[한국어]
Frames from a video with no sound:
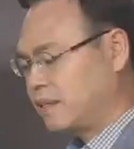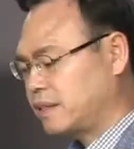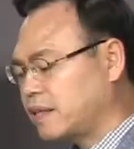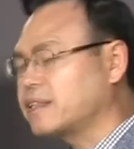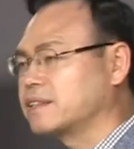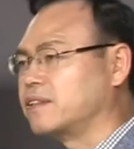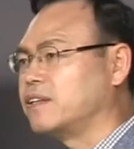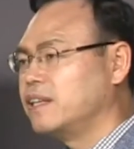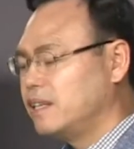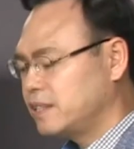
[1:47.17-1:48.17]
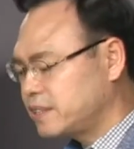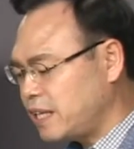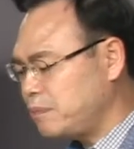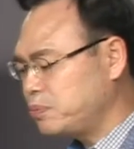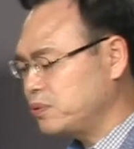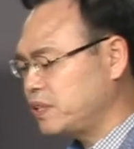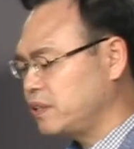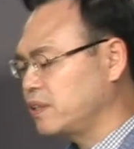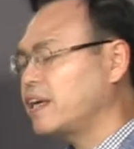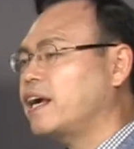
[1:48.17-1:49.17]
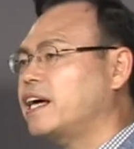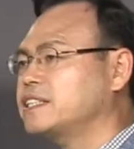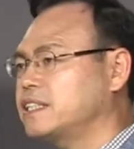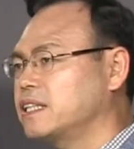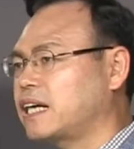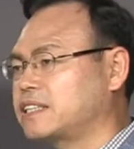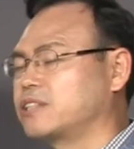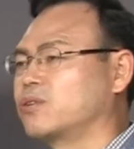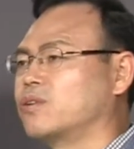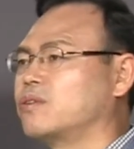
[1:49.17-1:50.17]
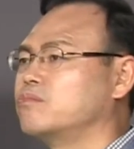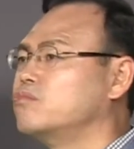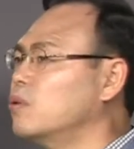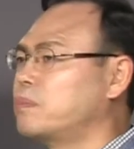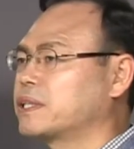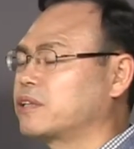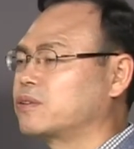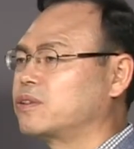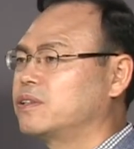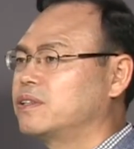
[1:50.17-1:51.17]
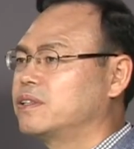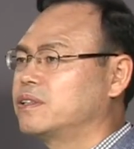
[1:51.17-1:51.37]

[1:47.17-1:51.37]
따라서 셀프 리더의 핵심 가치도 무엇보다도